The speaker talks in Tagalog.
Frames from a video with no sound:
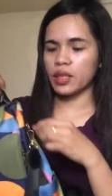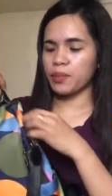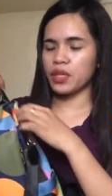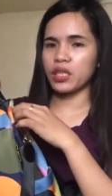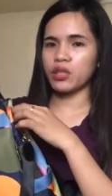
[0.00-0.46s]

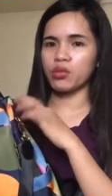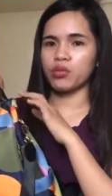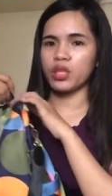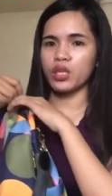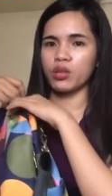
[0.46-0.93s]
zipper
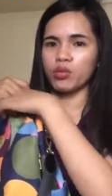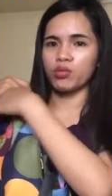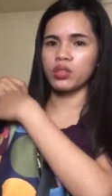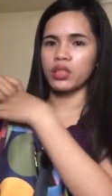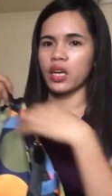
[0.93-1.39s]
dito
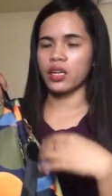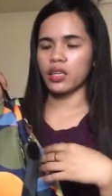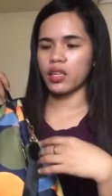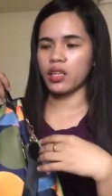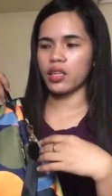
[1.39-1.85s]
sa
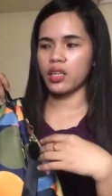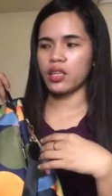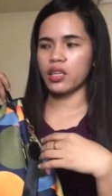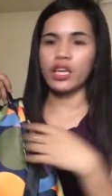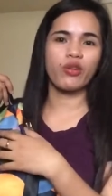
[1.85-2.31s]

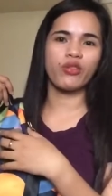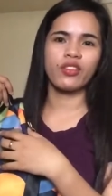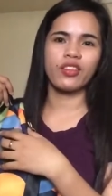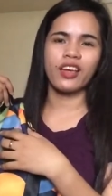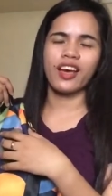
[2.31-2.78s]

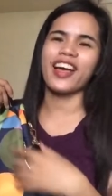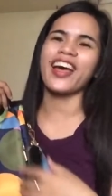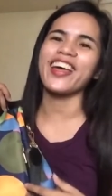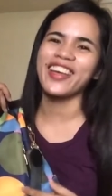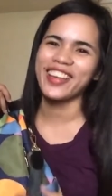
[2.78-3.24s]
likod.
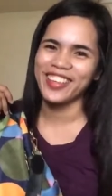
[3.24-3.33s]
Ay,